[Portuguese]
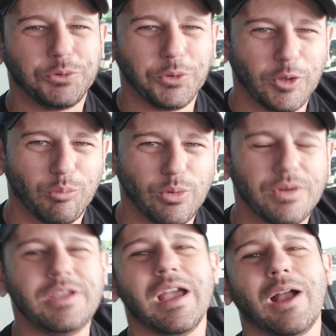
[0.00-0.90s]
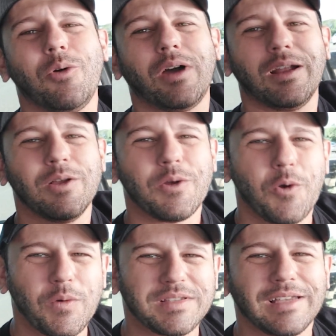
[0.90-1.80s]
turbo e agora
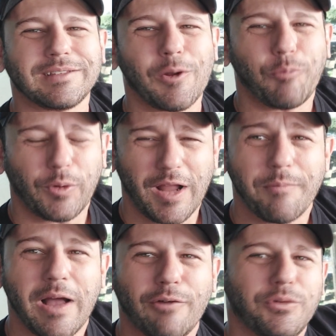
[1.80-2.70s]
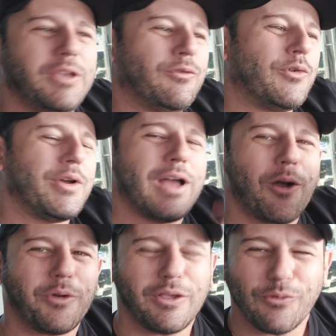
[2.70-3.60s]
com a central programável, que foi
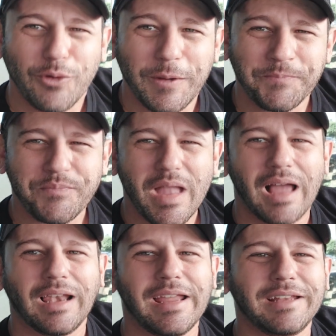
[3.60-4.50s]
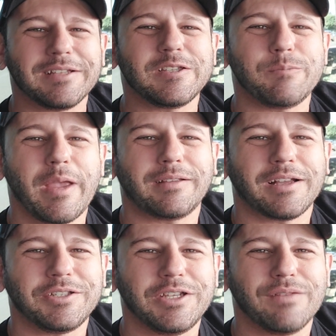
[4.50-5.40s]
algo que foi além das
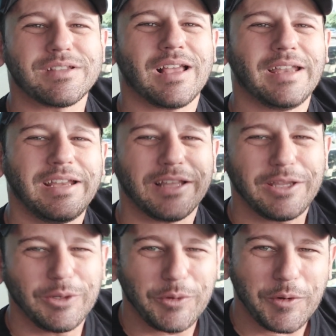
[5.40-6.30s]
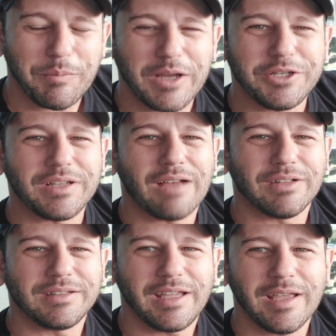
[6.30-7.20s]
expectativas, além daquilo que eu
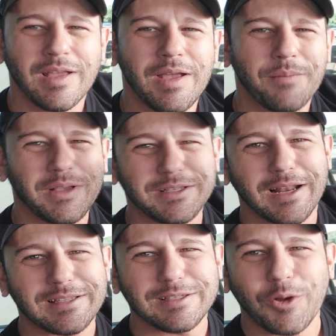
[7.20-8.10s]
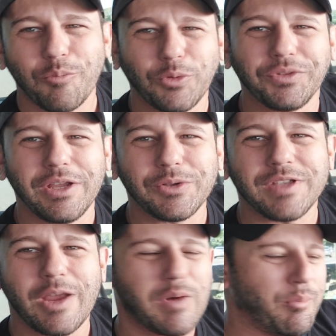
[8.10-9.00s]
imaginava ter, mas graças ao bom
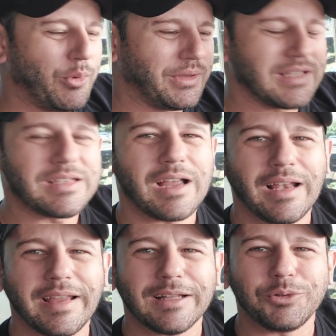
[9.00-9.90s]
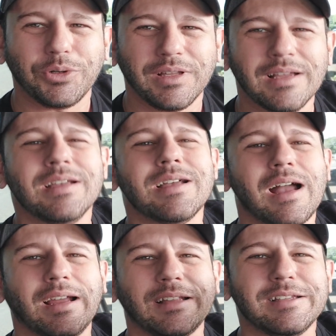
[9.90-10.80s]
Deus aí o apoio dessa galera toda,
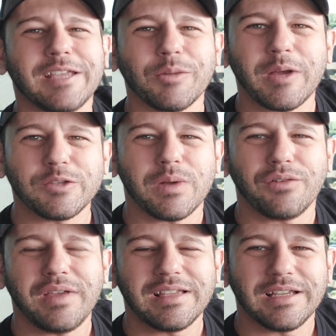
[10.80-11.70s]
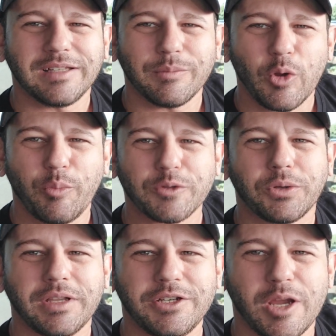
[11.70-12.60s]
agradecendo mais uma vez aí também o
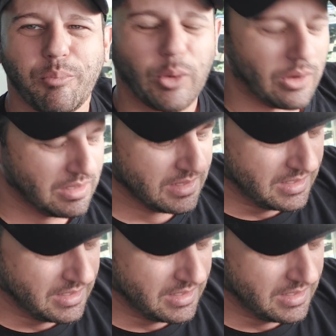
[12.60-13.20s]
pessoal da NG Pro,